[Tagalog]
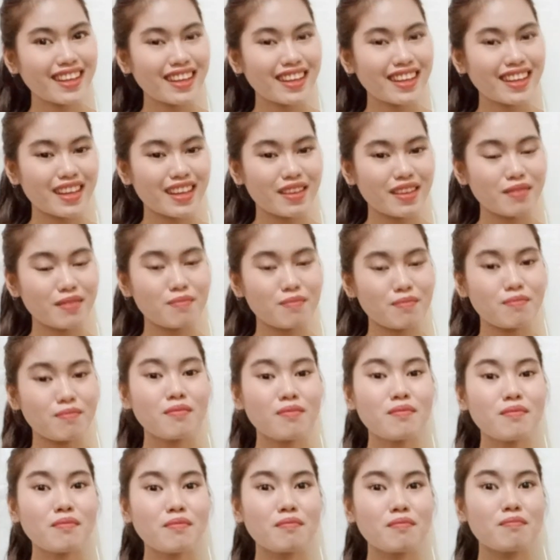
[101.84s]
And
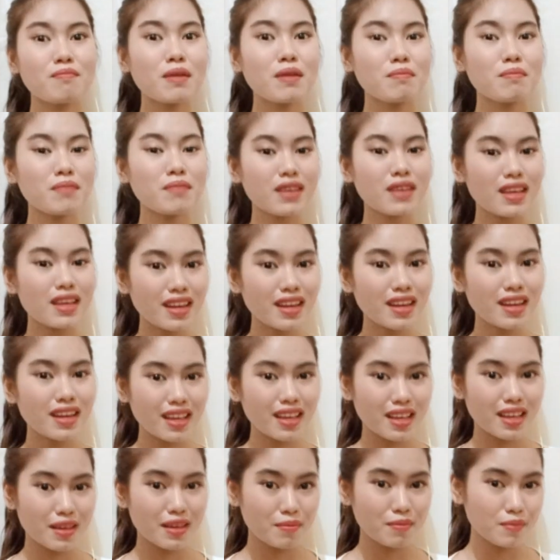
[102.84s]
Mamir
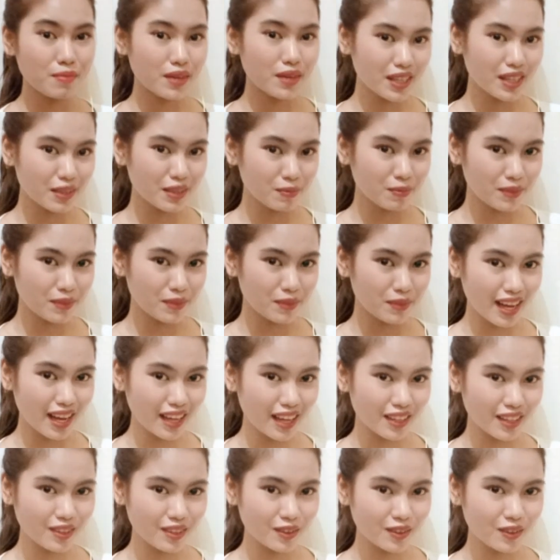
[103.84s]
e Merly
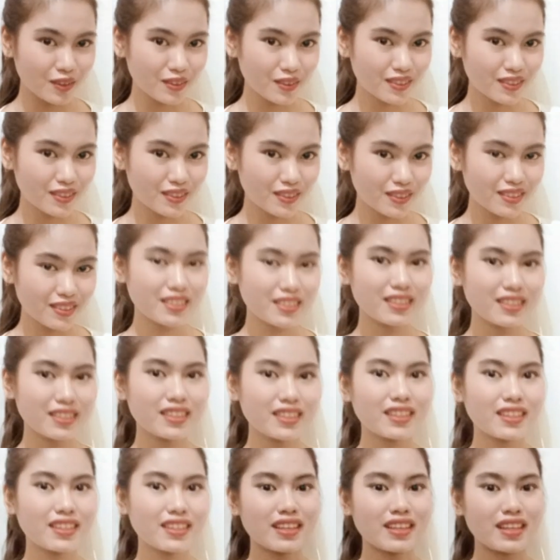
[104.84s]
Brigado.
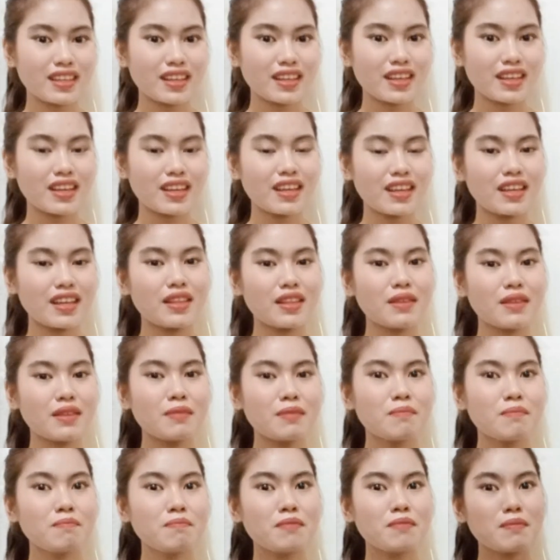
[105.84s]
And
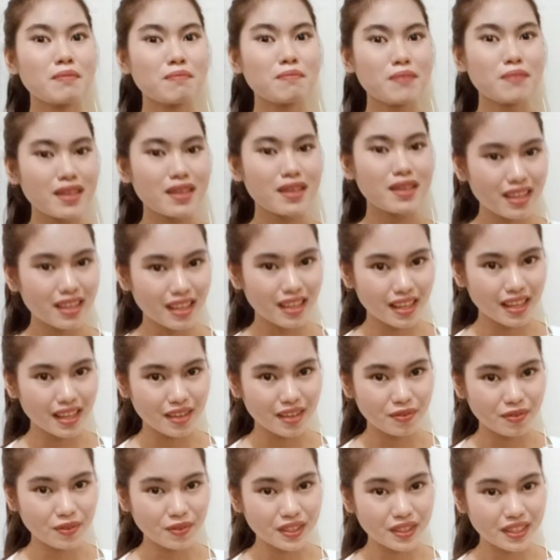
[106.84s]
Maper e eh,
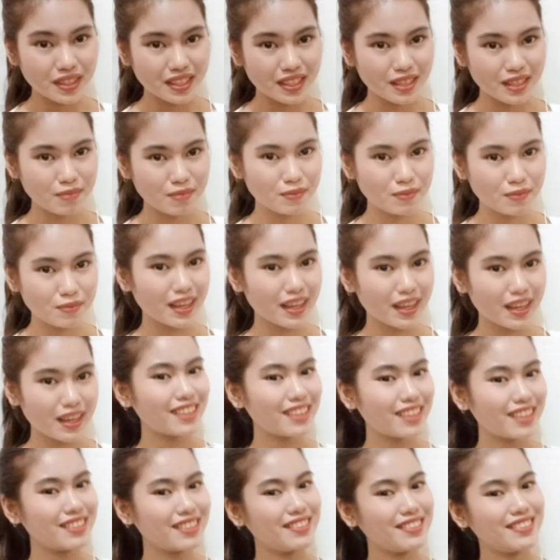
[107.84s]
Ferdinand
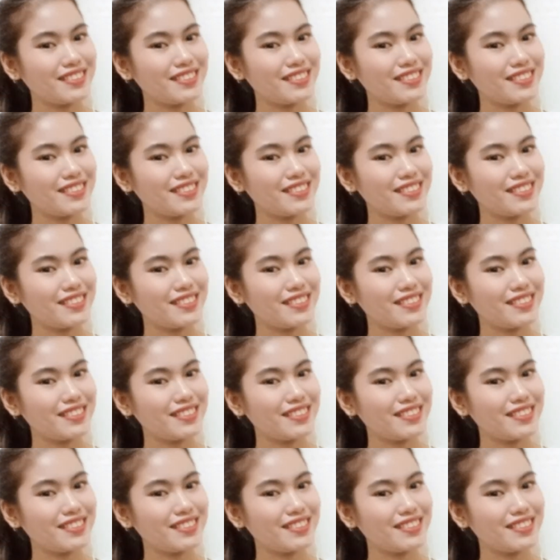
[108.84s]
Brigado.